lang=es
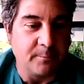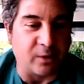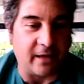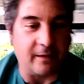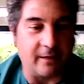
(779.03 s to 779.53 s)

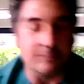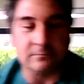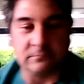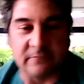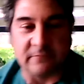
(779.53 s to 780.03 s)

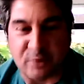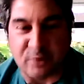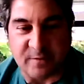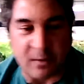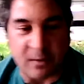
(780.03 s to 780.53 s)
porque
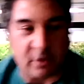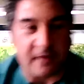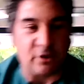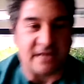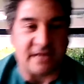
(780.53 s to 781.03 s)
tenemos
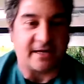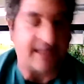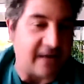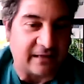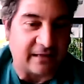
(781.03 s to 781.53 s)
miedo, que, no, que
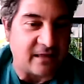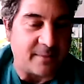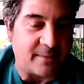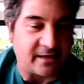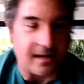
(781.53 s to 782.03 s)
se quite la
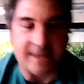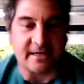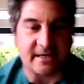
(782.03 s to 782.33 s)
lactancia materna,